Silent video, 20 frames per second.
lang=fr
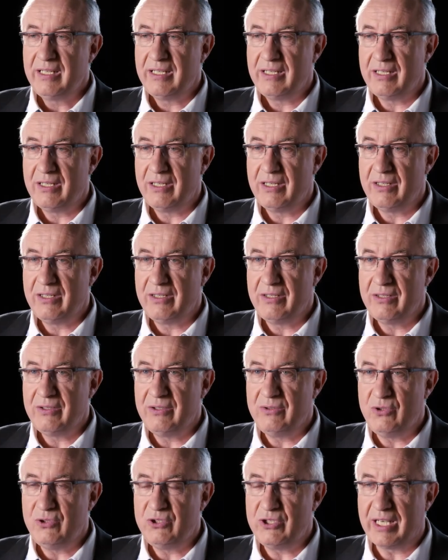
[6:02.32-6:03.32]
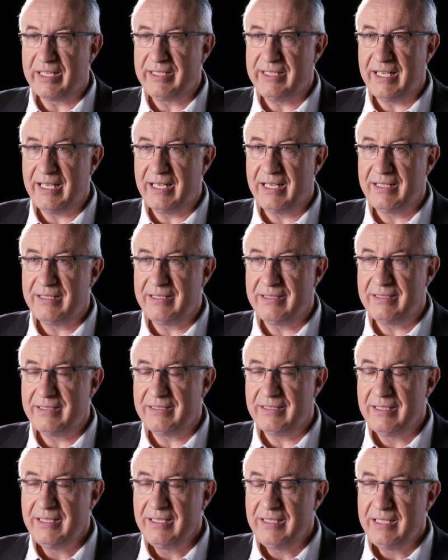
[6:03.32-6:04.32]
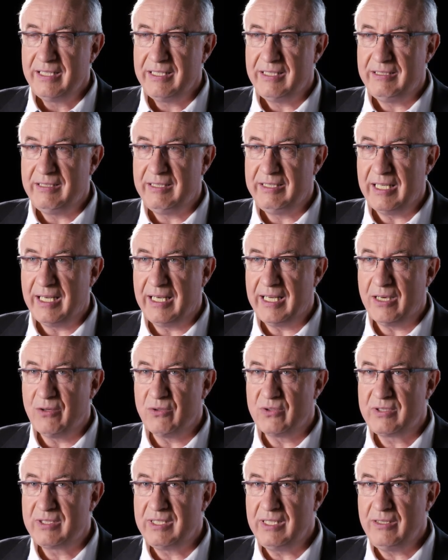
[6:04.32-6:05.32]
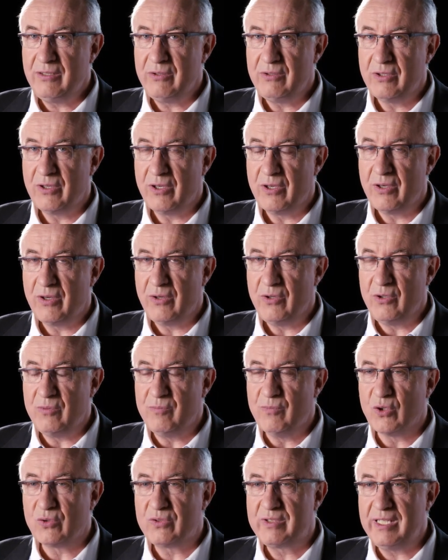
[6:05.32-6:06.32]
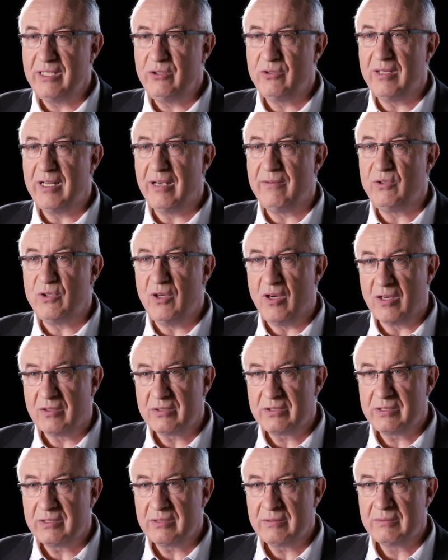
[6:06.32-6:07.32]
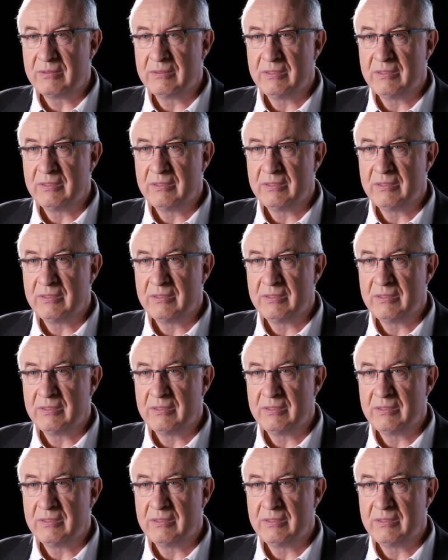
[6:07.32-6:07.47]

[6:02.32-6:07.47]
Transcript: euh, du jardin, il y a là aussi une, une montée de la violence.